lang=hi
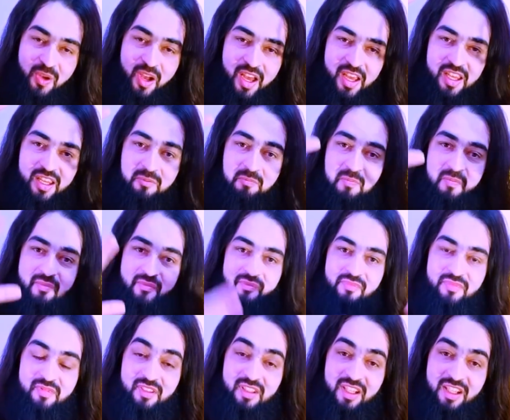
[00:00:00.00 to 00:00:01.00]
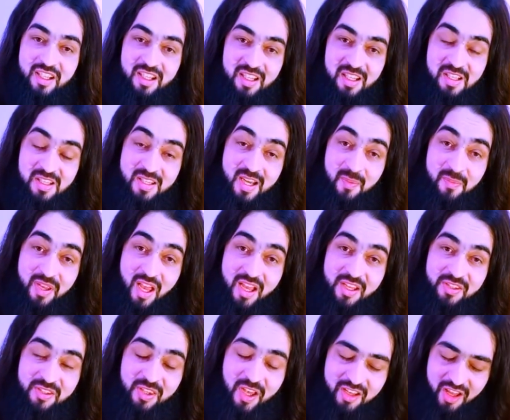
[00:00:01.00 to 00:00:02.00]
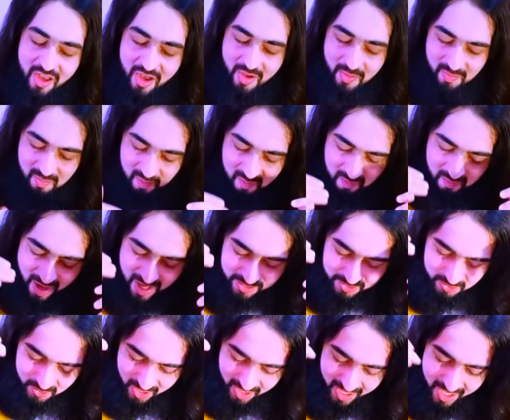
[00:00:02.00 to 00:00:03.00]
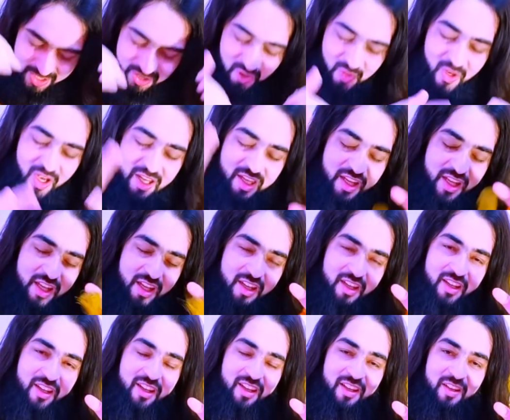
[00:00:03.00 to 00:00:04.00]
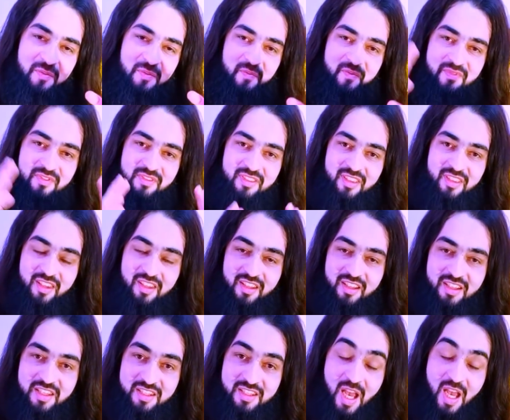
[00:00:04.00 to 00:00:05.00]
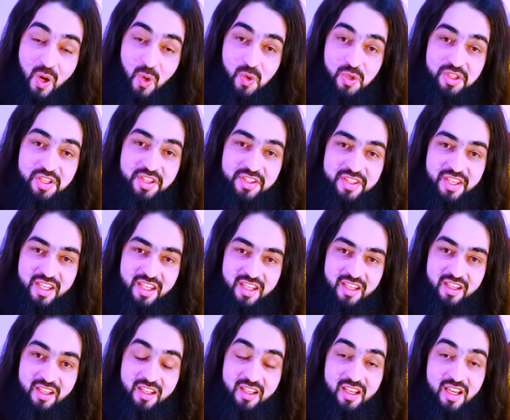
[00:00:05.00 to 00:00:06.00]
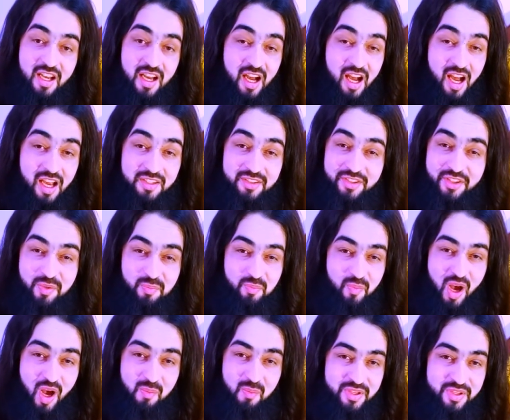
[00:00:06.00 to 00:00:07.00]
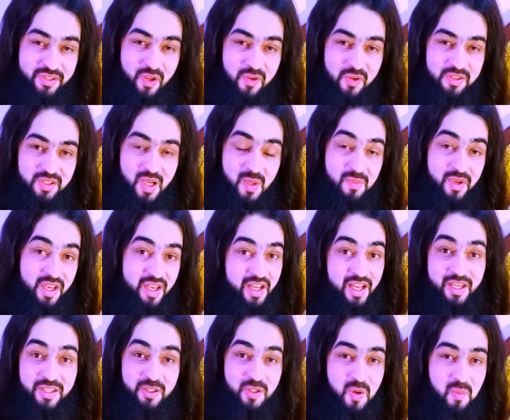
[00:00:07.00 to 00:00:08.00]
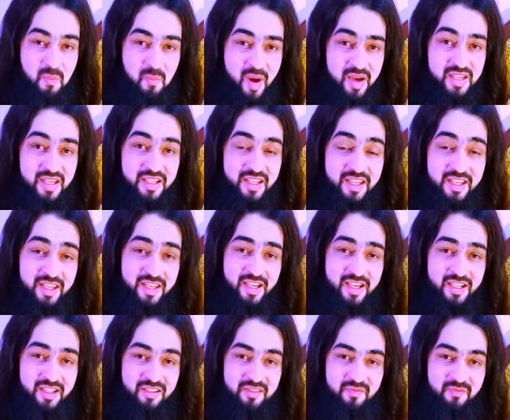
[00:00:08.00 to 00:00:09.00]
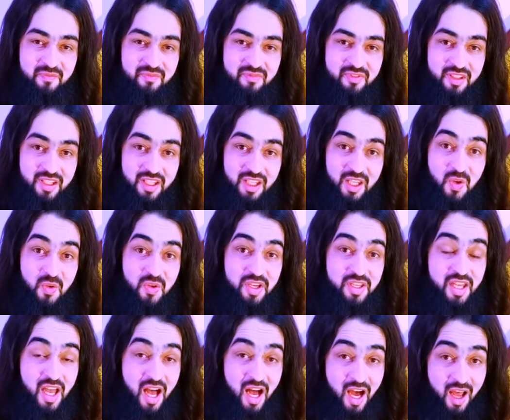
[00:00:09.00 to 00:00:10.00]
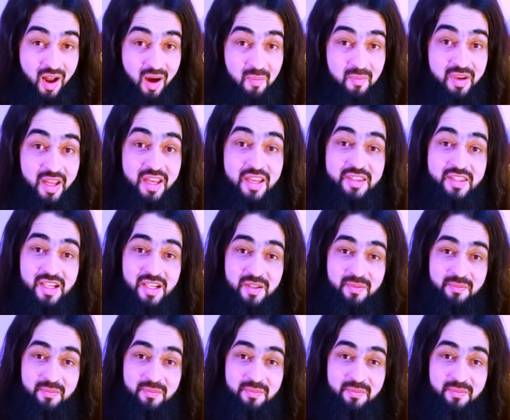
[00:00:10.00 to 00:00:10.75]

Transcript: गई जब यह इंसान मसहलस हो गई यह खुशी से अजद मोहम्मद वसल्लम इसको मन नहीं किया क्योंकि यह आराम नहीं था